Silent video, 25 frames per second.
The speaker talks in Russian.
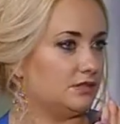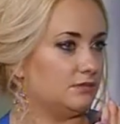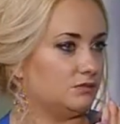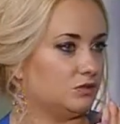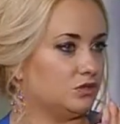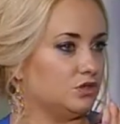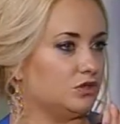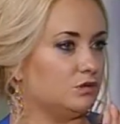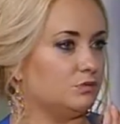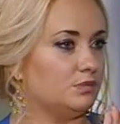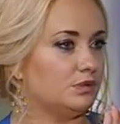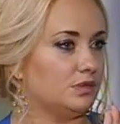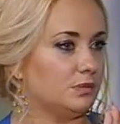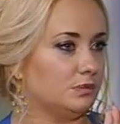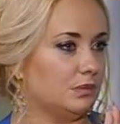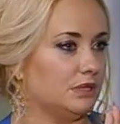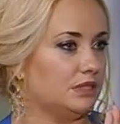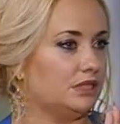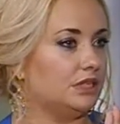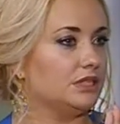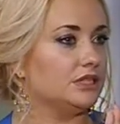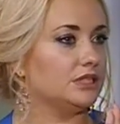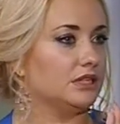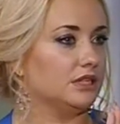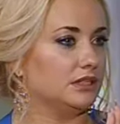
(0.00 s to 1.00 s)
можно
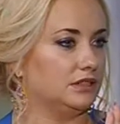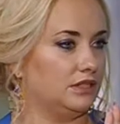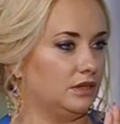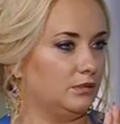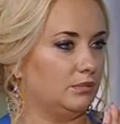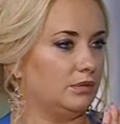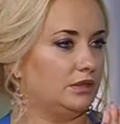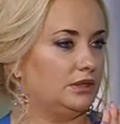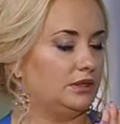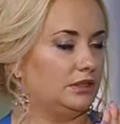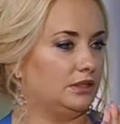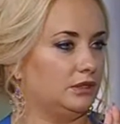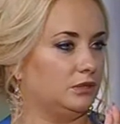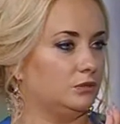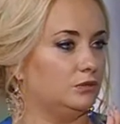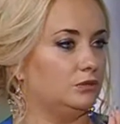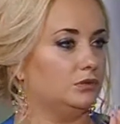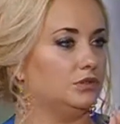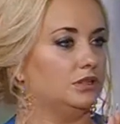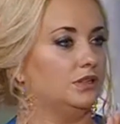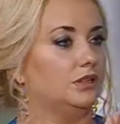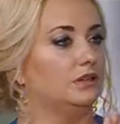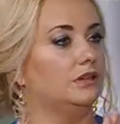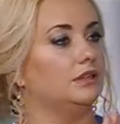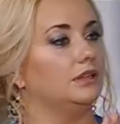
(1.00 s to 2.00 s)
посмотреть, когда
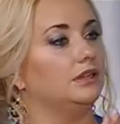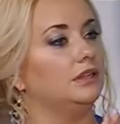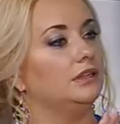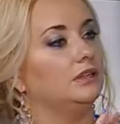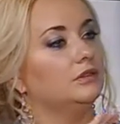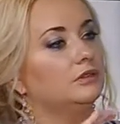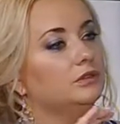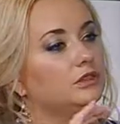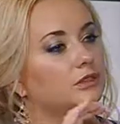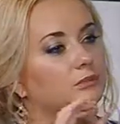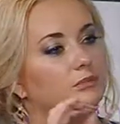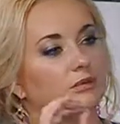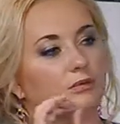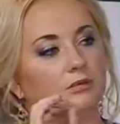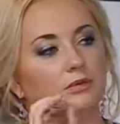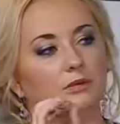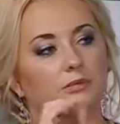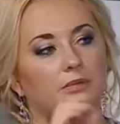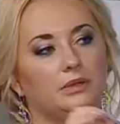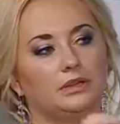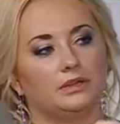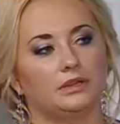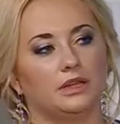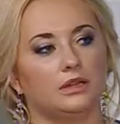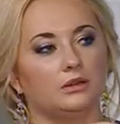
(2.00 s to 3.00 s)
полнолуние. И вот, например,
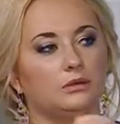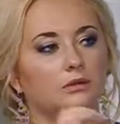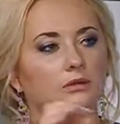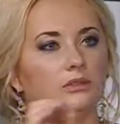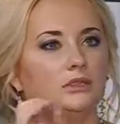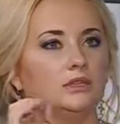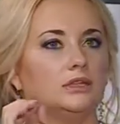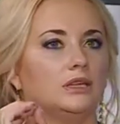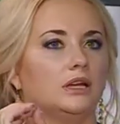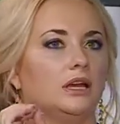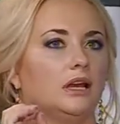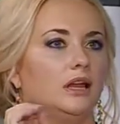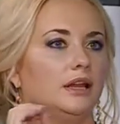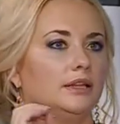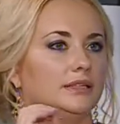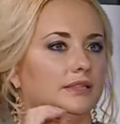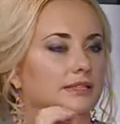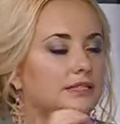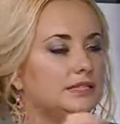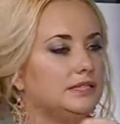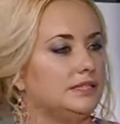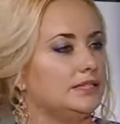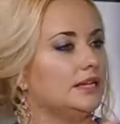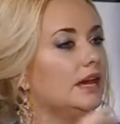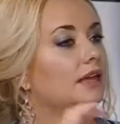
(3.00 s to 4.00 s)
полнолуние
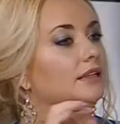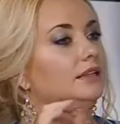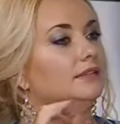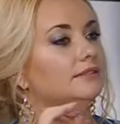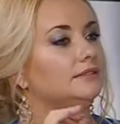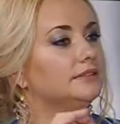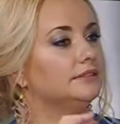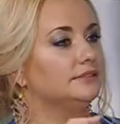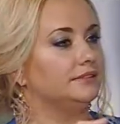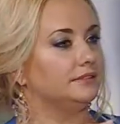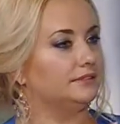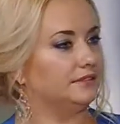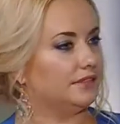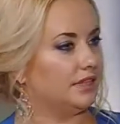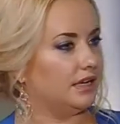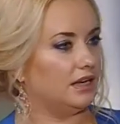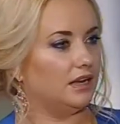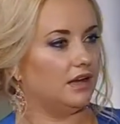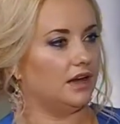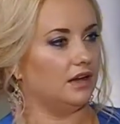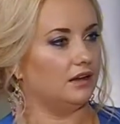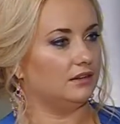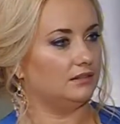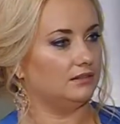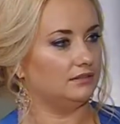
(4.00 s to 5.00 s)
10
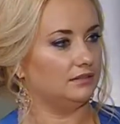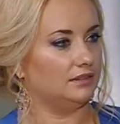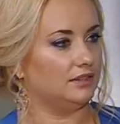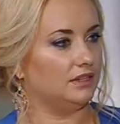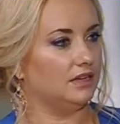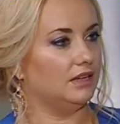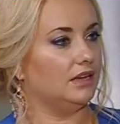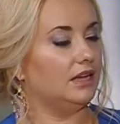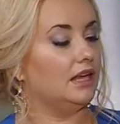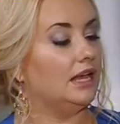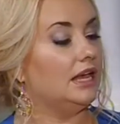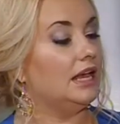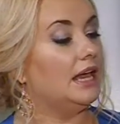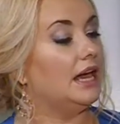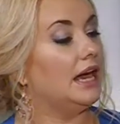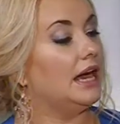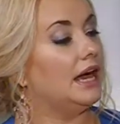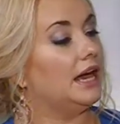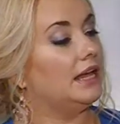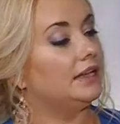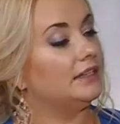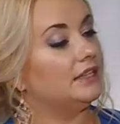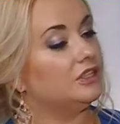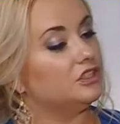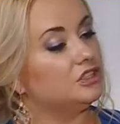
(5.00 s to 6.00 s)
февраля, угу. да?
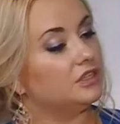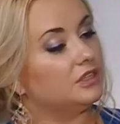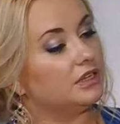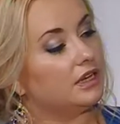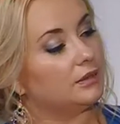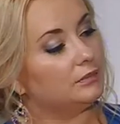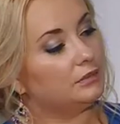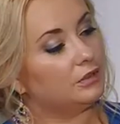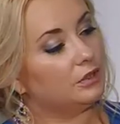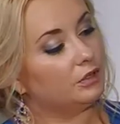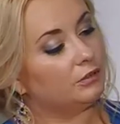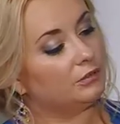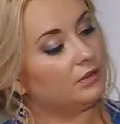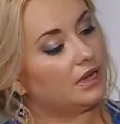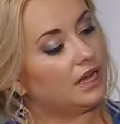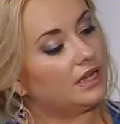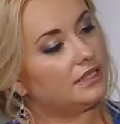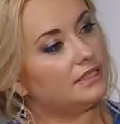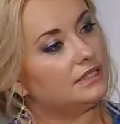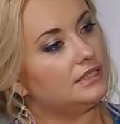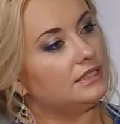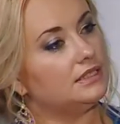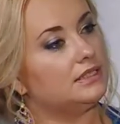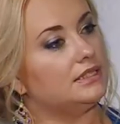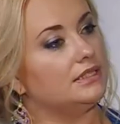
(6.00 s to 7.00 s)
Значит, берем
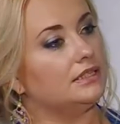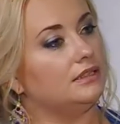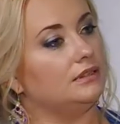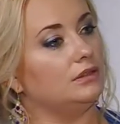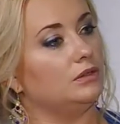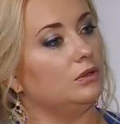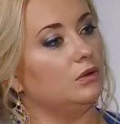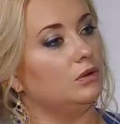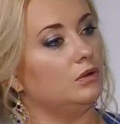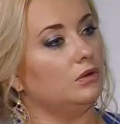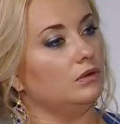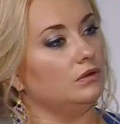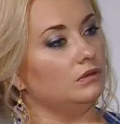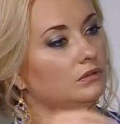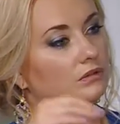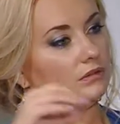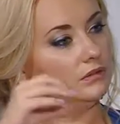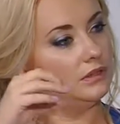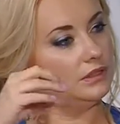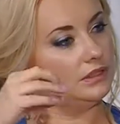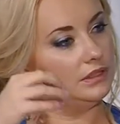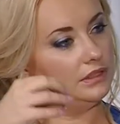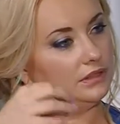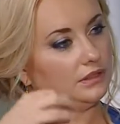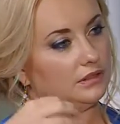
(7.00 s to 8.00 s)
один день до,
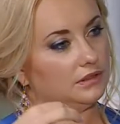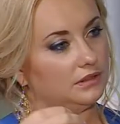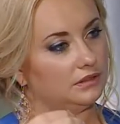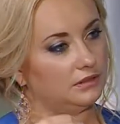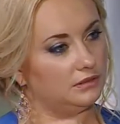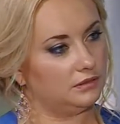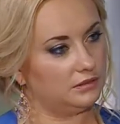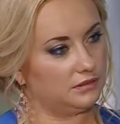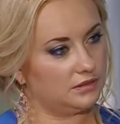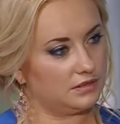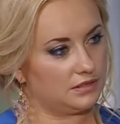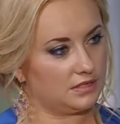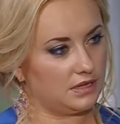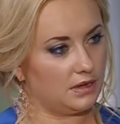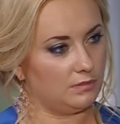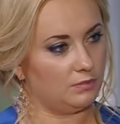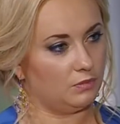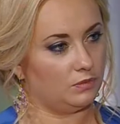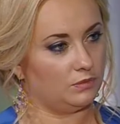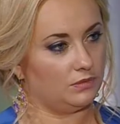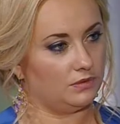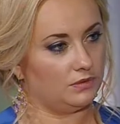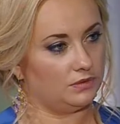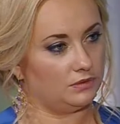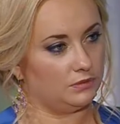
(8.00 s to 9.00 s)

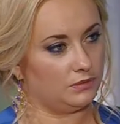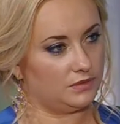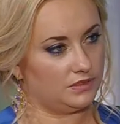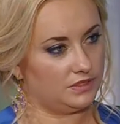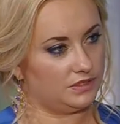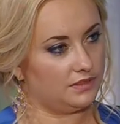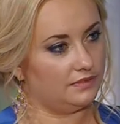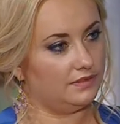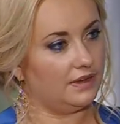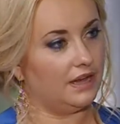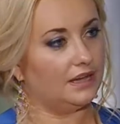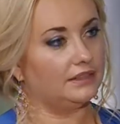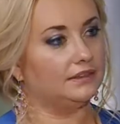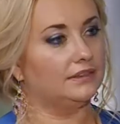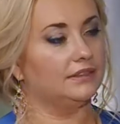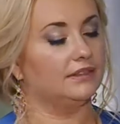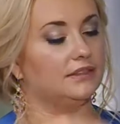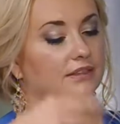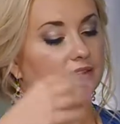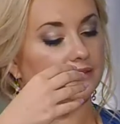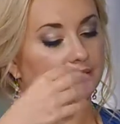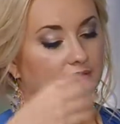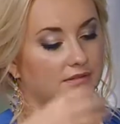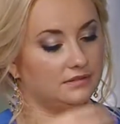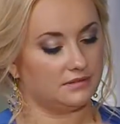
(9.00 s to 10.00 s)
сам, э, то есть
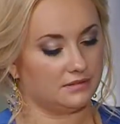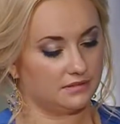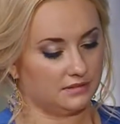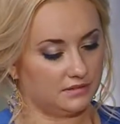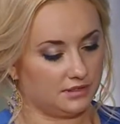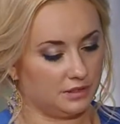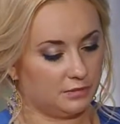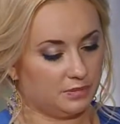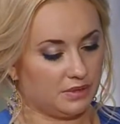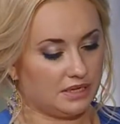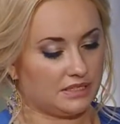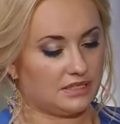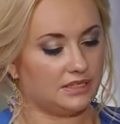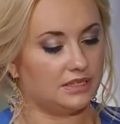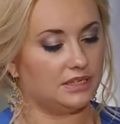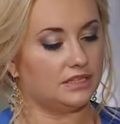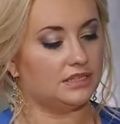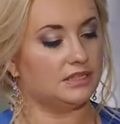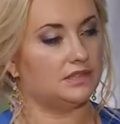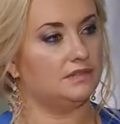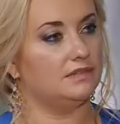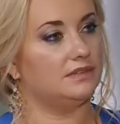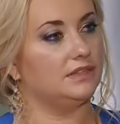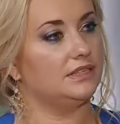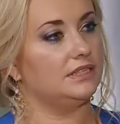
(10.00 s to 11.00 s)
9
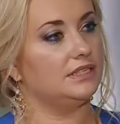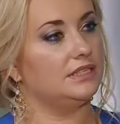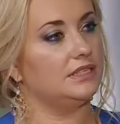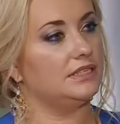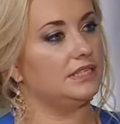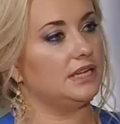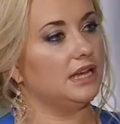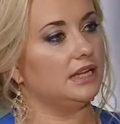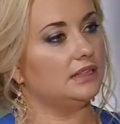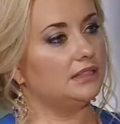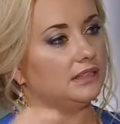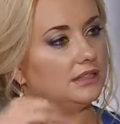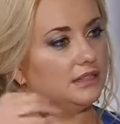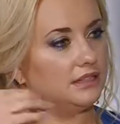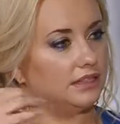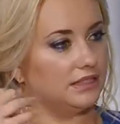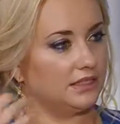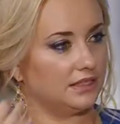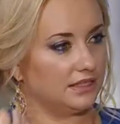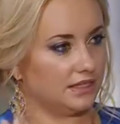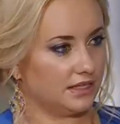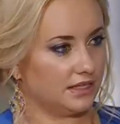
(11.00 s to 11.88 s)
непосредственно 10 и